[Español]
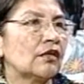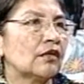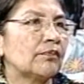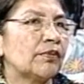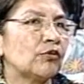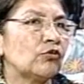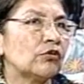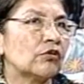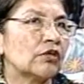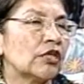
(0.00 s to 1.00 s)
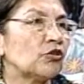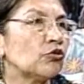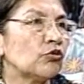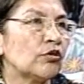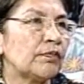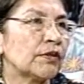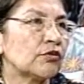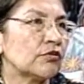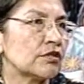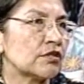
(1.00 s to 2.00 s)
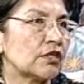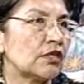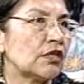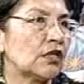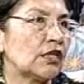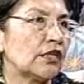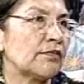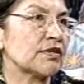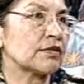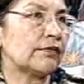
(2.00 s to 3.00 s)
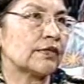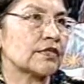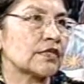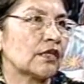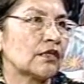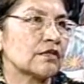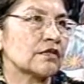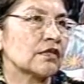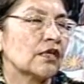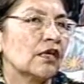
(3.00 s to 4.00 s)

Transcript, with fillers: el Perú en todo aspecto tiene las leyes más avanzadas.